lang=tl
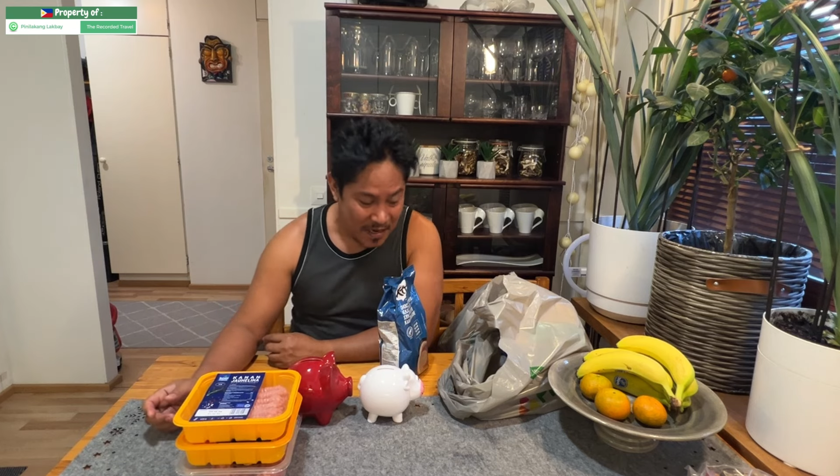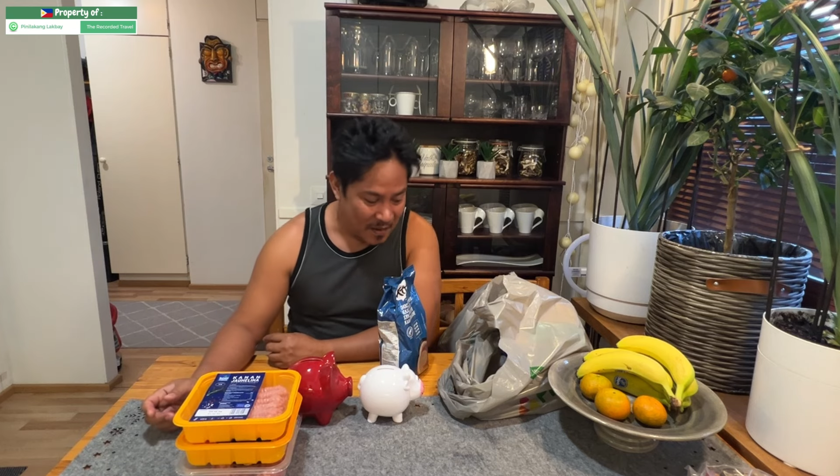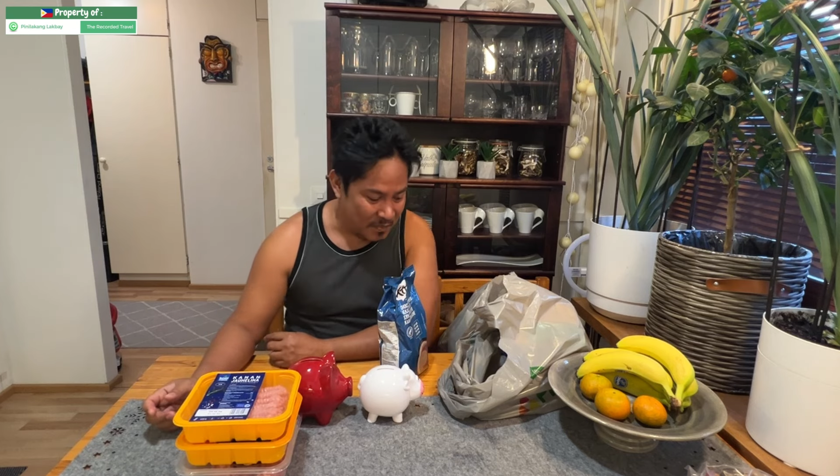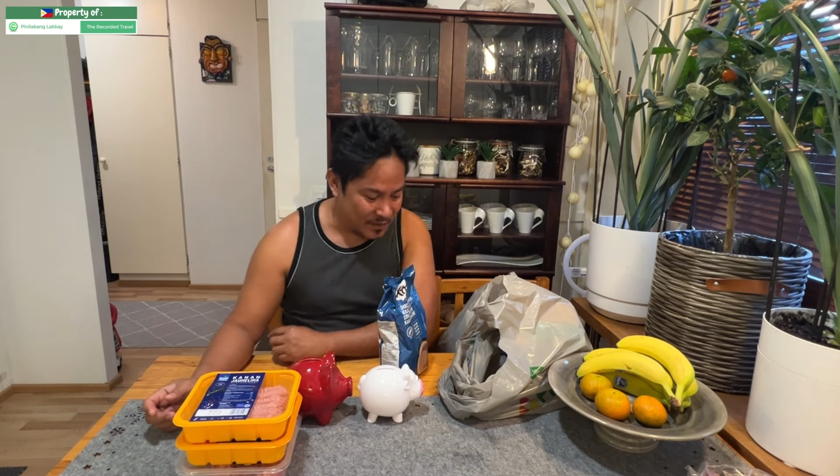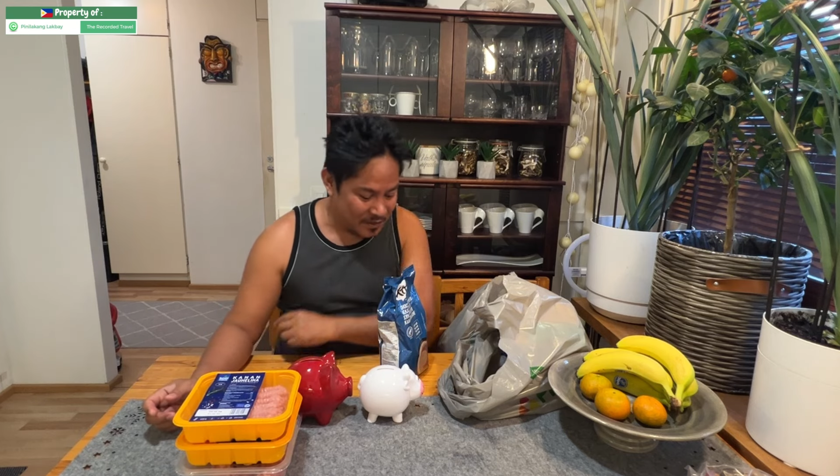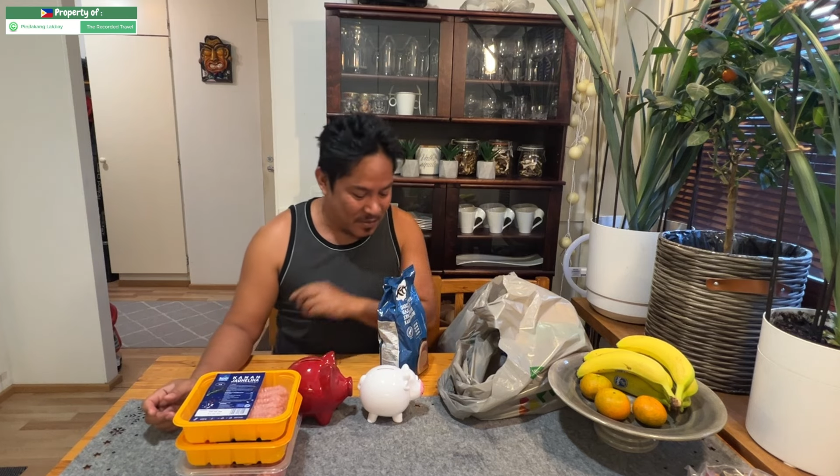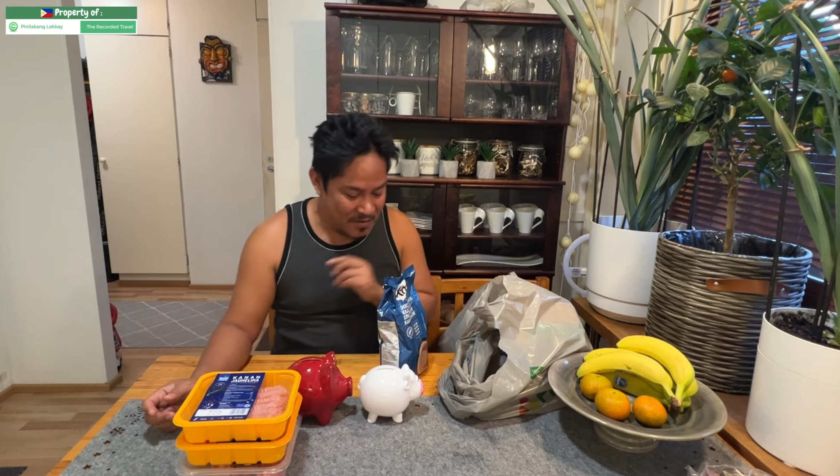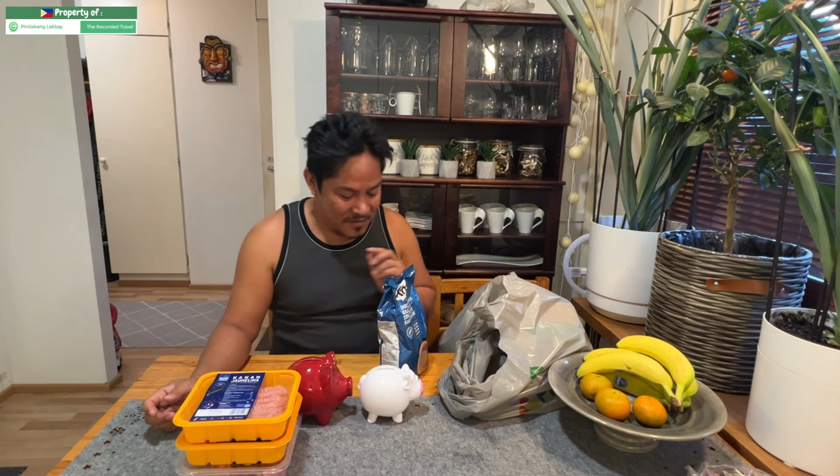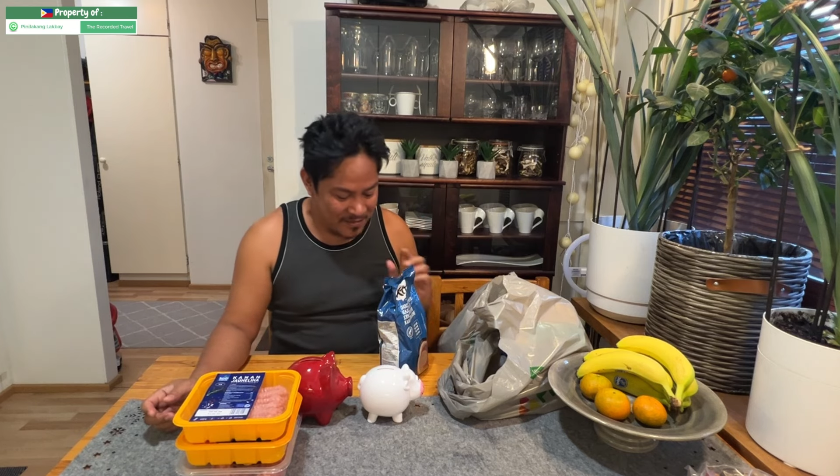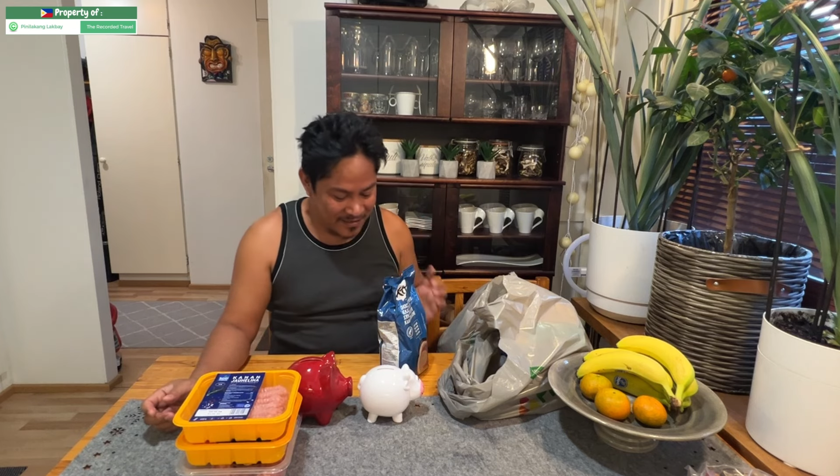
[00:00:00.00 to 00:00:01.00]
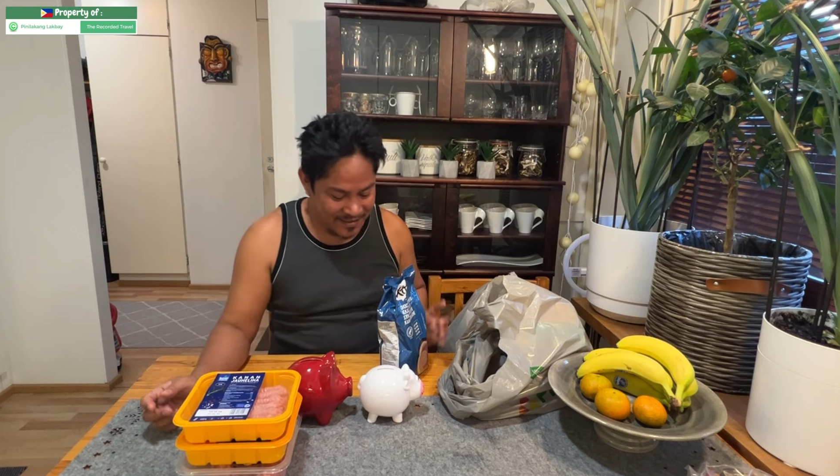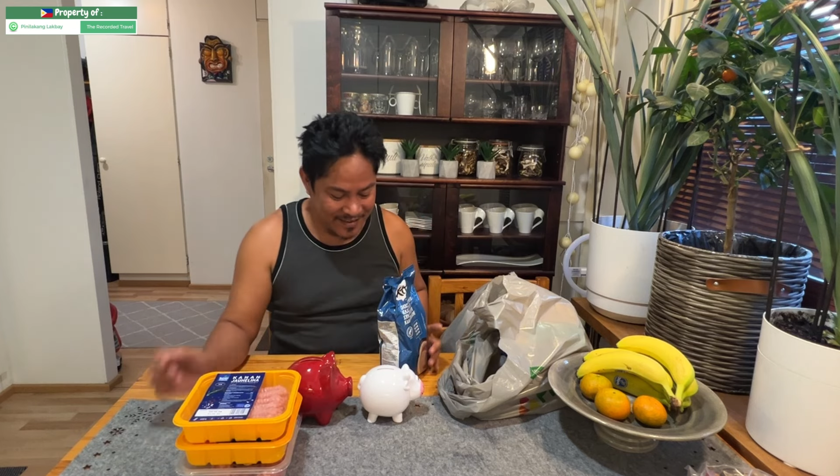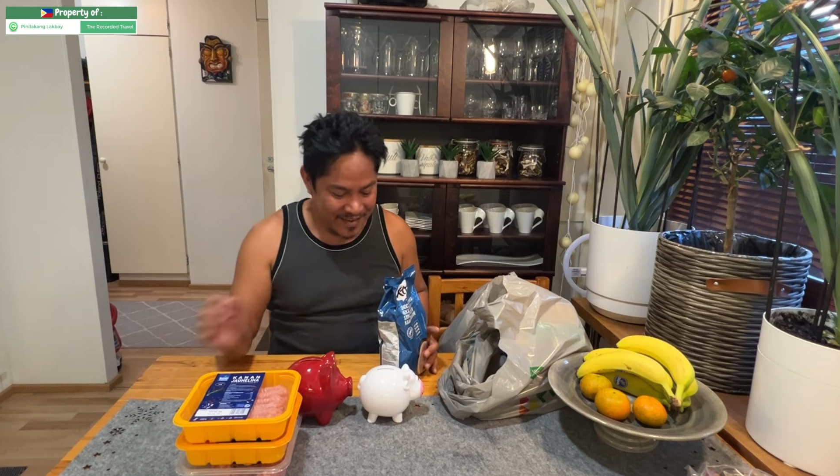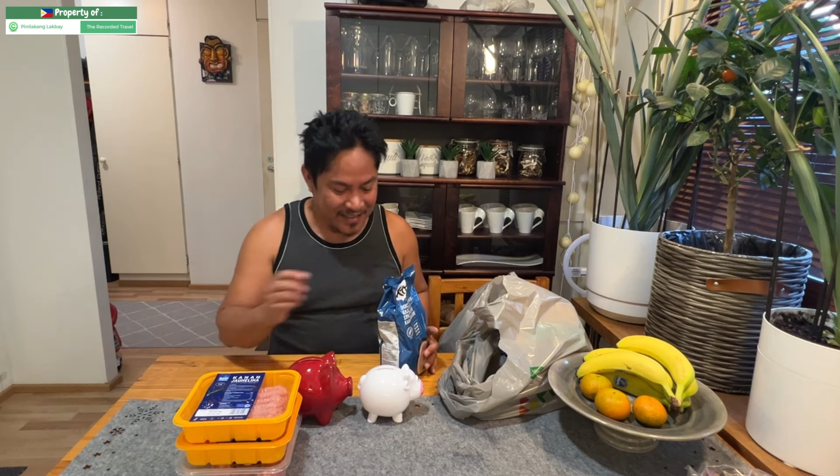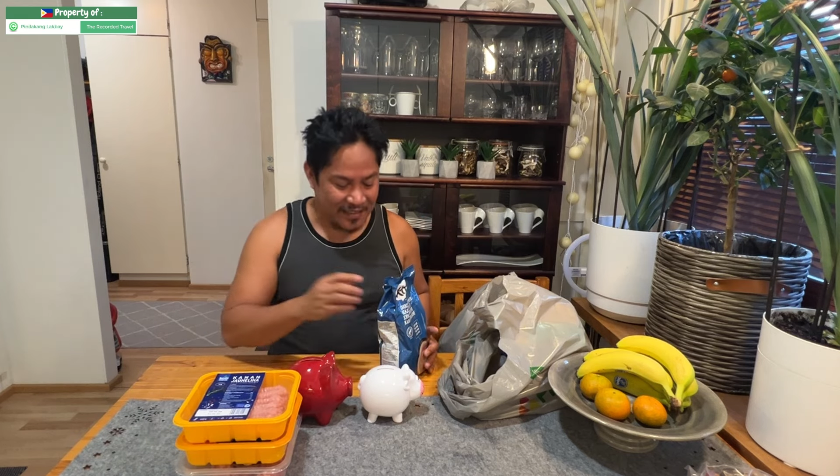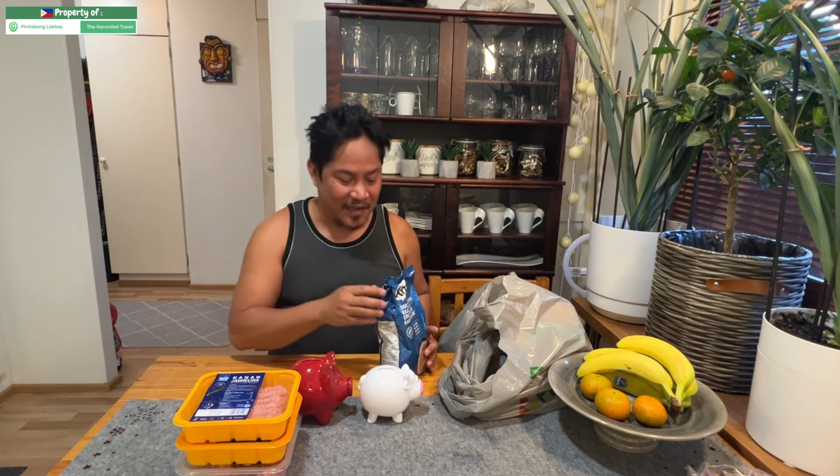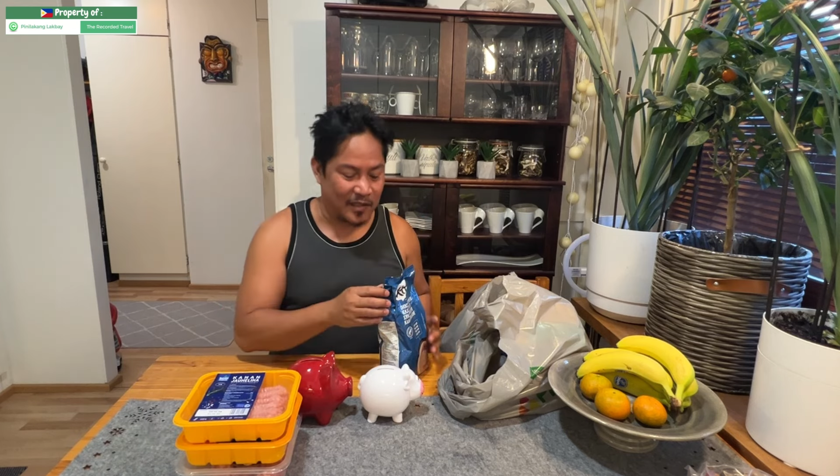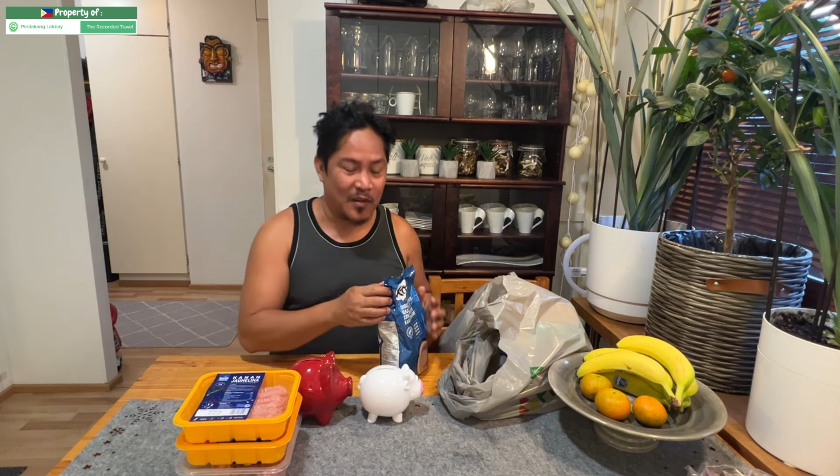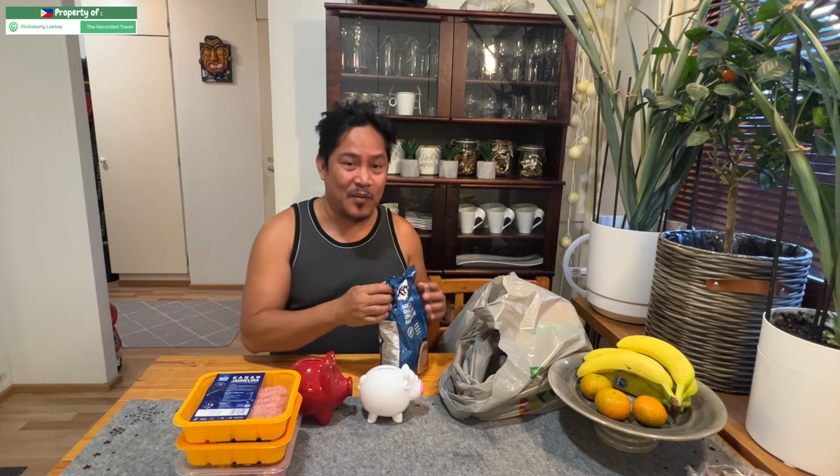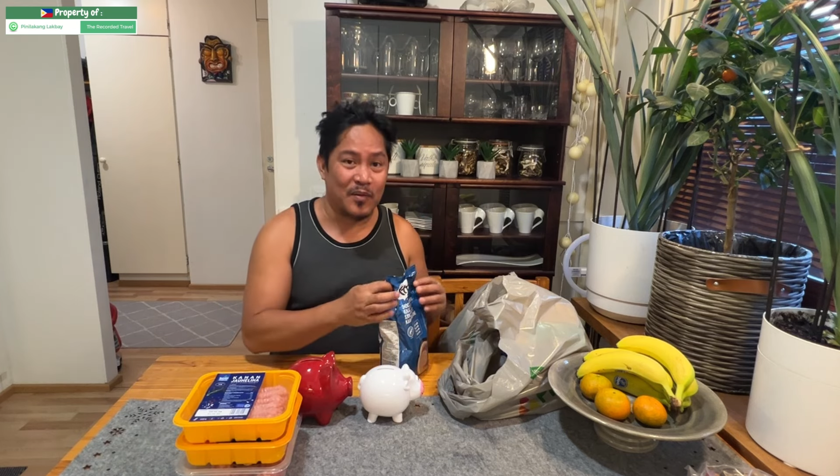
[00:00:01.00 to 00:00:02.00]
kapatid,
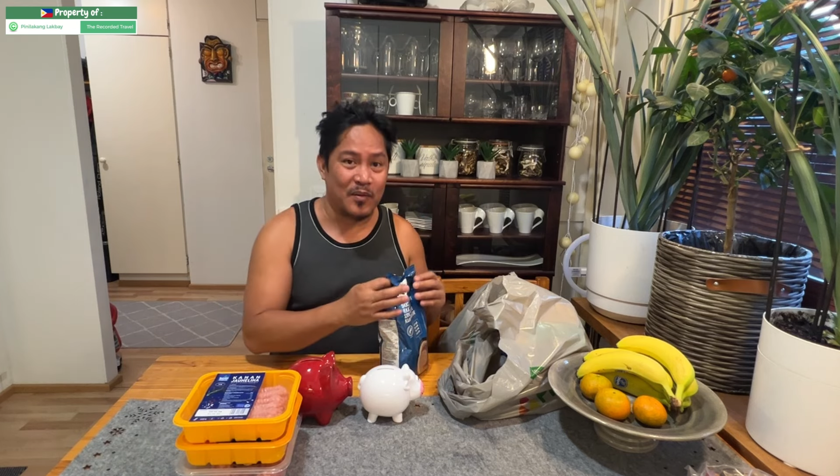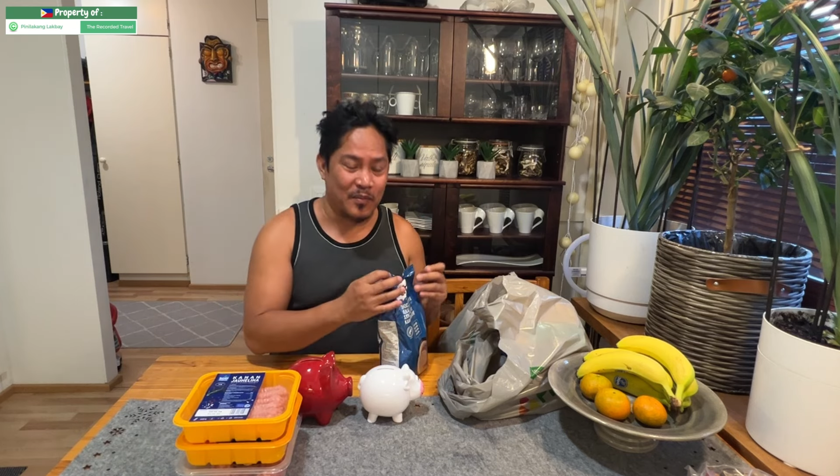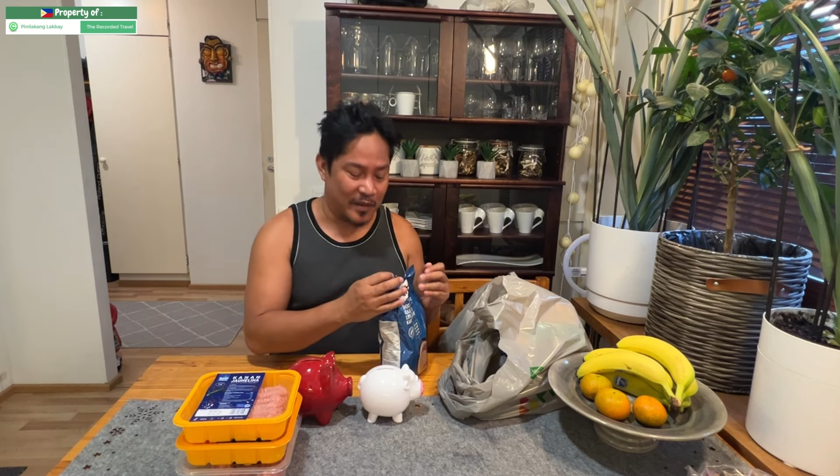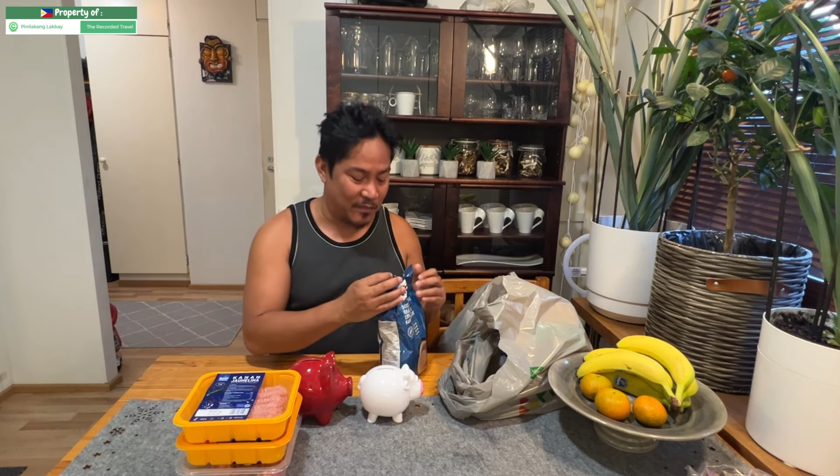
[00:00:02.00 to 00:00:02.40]
tinatanong po kung may